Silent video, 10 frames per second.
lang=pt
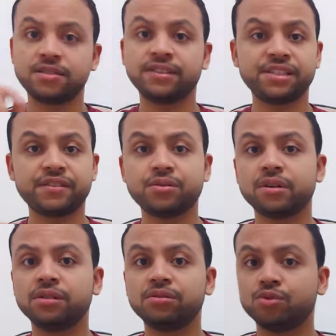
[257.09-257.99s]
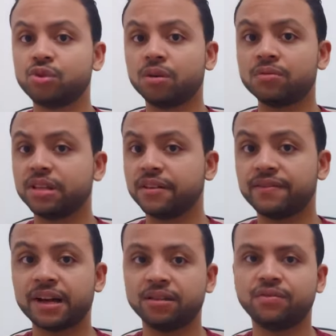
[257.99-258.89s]
Se você estiver jogando jogos
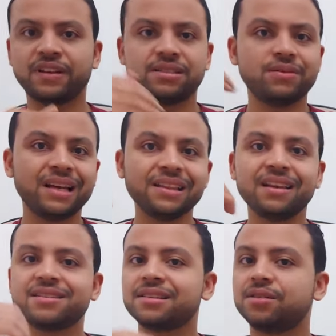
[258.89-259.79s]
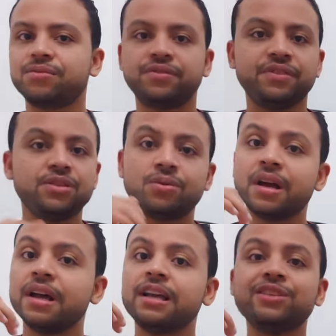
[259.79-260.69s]
elevados, fazendo renderização de vídeo,
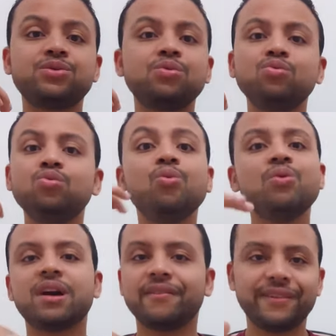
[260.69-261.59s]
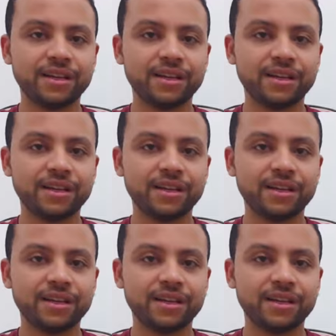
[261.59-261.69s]
isso nunca vai